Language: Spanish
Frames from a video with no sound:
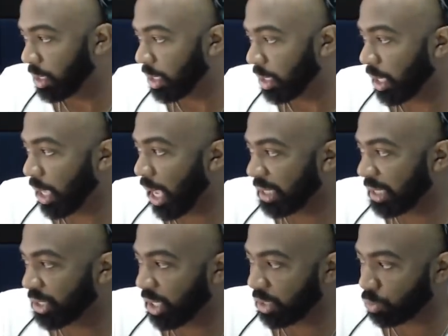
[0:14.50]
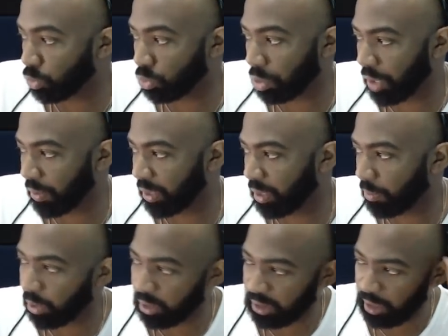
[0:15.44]
HD. Suscríbete
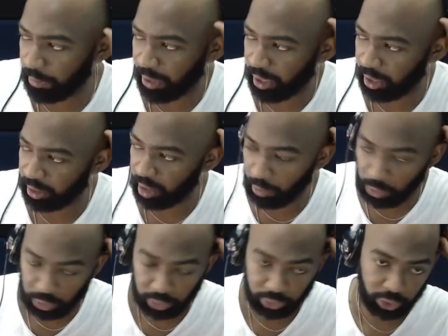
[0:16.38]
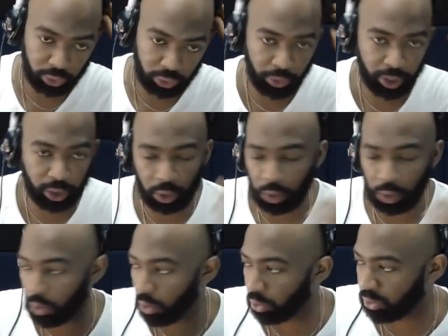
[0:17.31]
porque siempre estamos subiendo
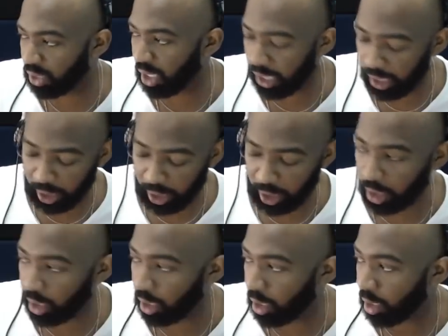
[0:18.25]
cosas y,